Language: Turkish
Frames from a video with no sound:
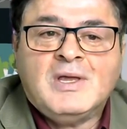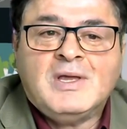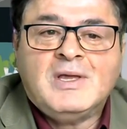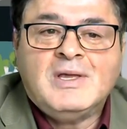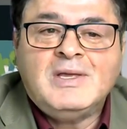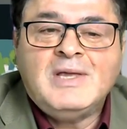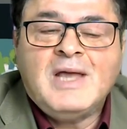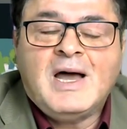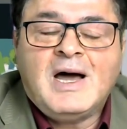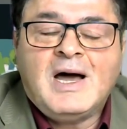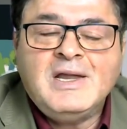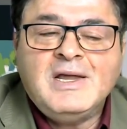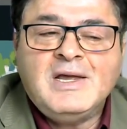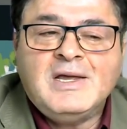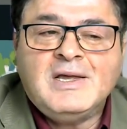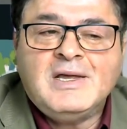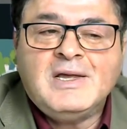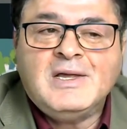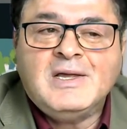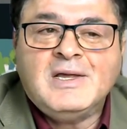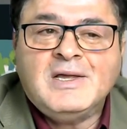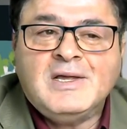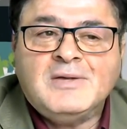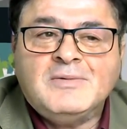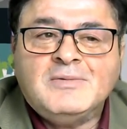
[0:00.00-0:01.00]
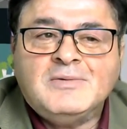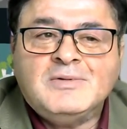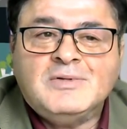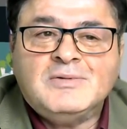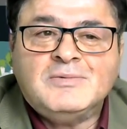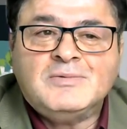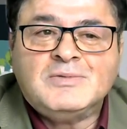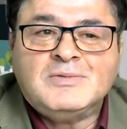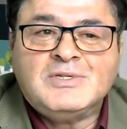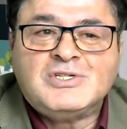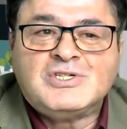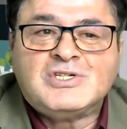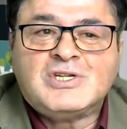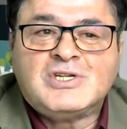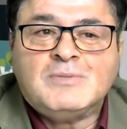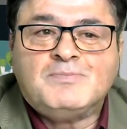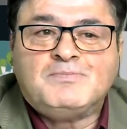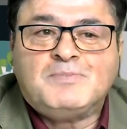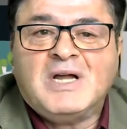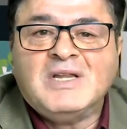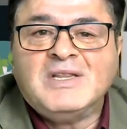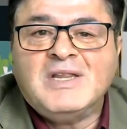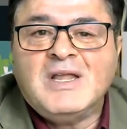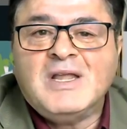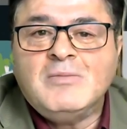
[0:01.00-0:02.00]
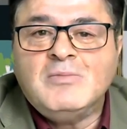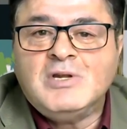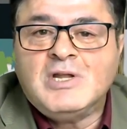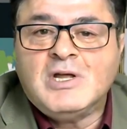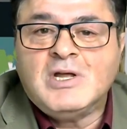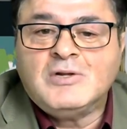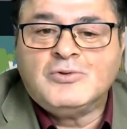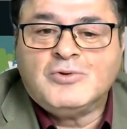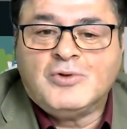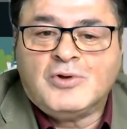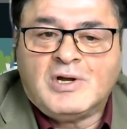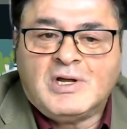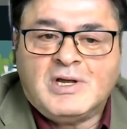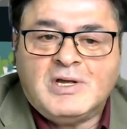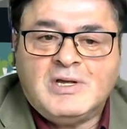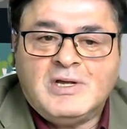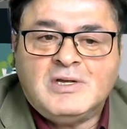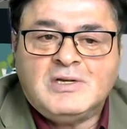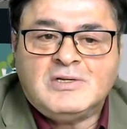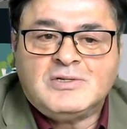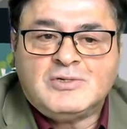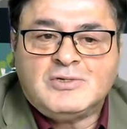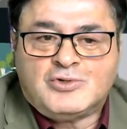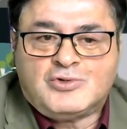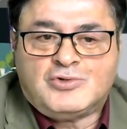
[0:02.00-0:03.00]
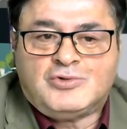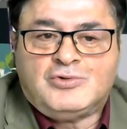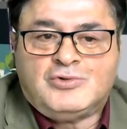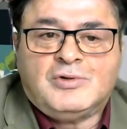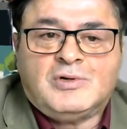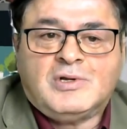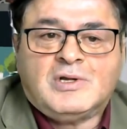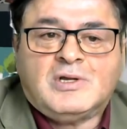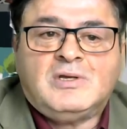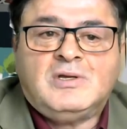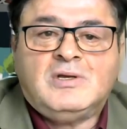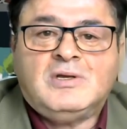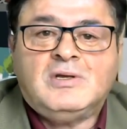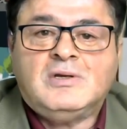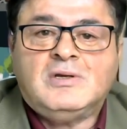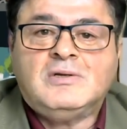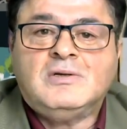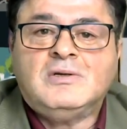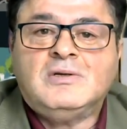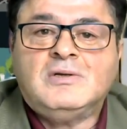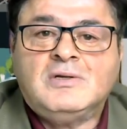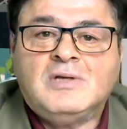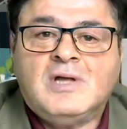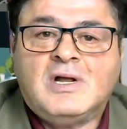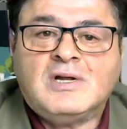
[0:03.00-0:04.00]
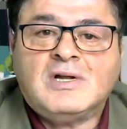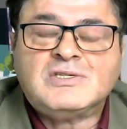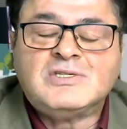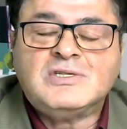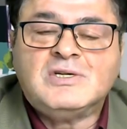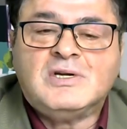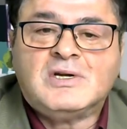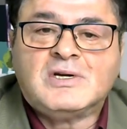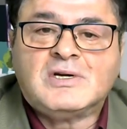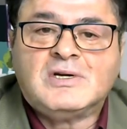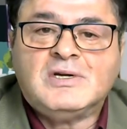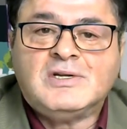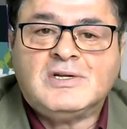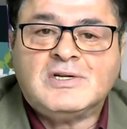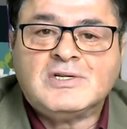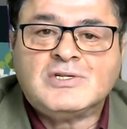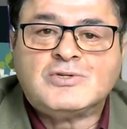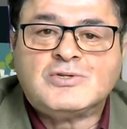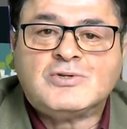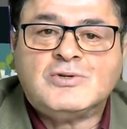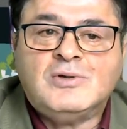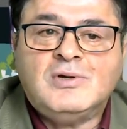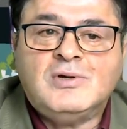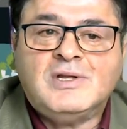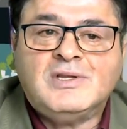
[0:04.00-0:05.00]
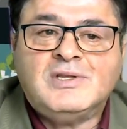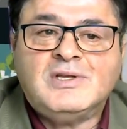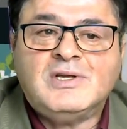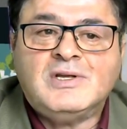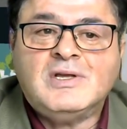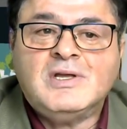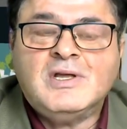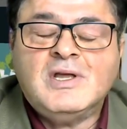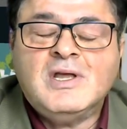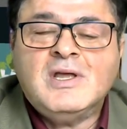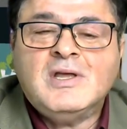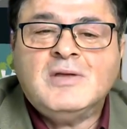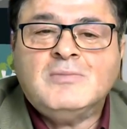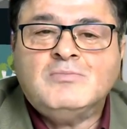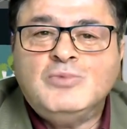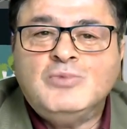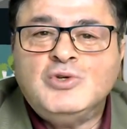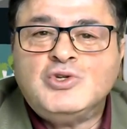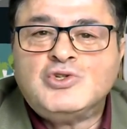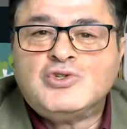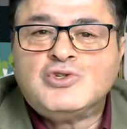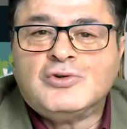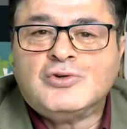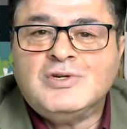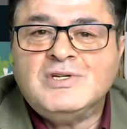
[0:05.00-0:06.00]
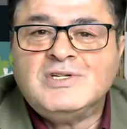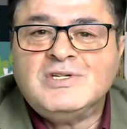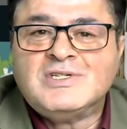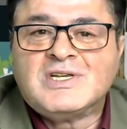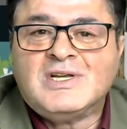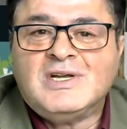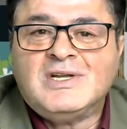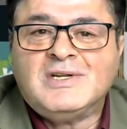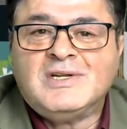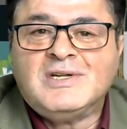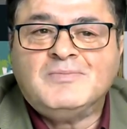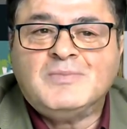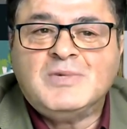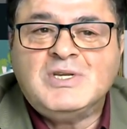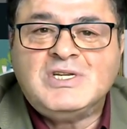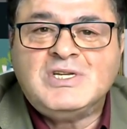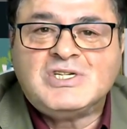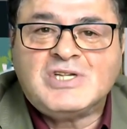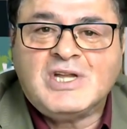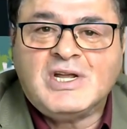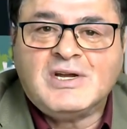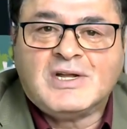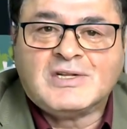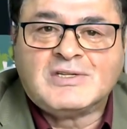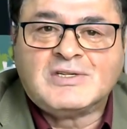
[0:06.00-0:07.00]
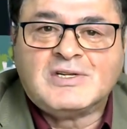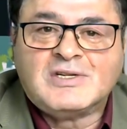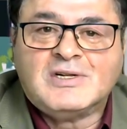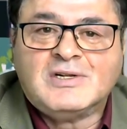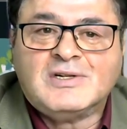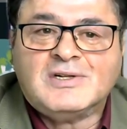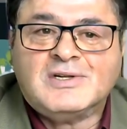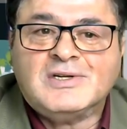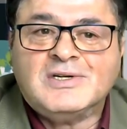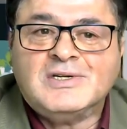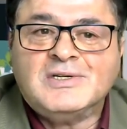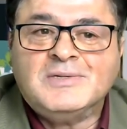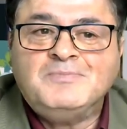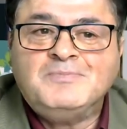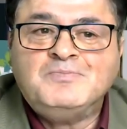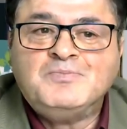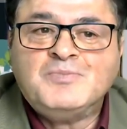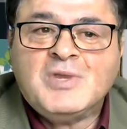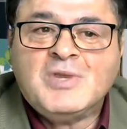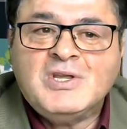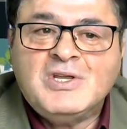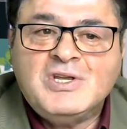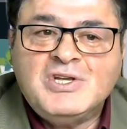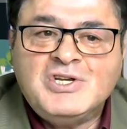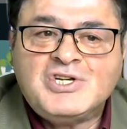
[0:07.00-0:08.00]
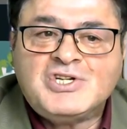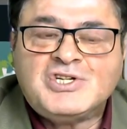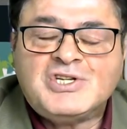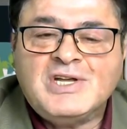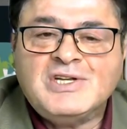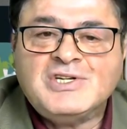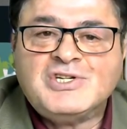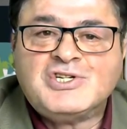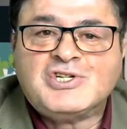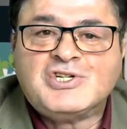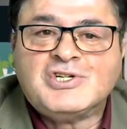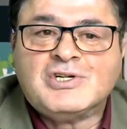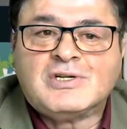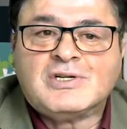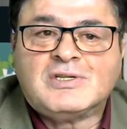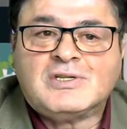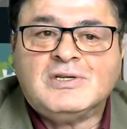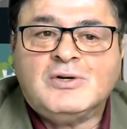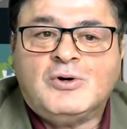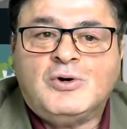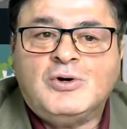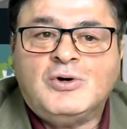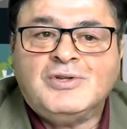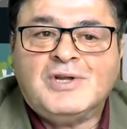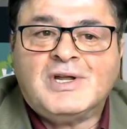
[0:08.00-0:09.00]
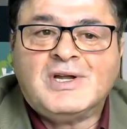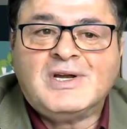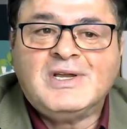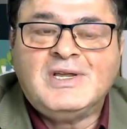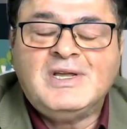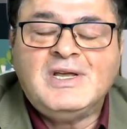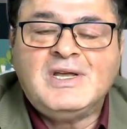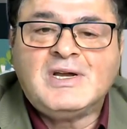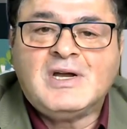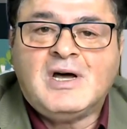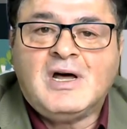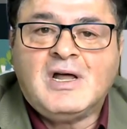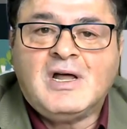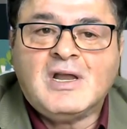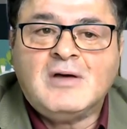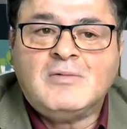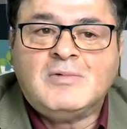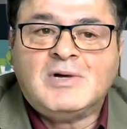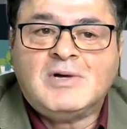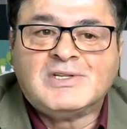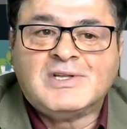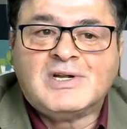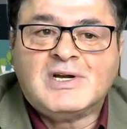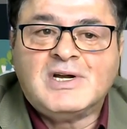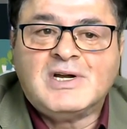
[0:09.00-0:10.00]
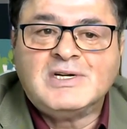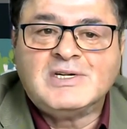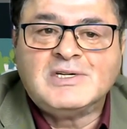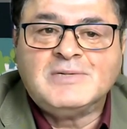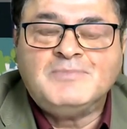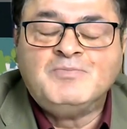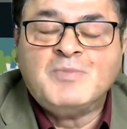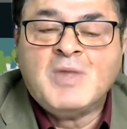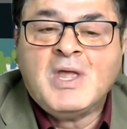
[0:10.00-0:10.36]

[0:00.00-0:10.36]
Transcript: Yani e, işte pandemiden dolayı stüdyodaki e, Yalçın arkadaş söyledi. Birçok insan işten atıldı, işten çıktı. Onları geri alamadılar.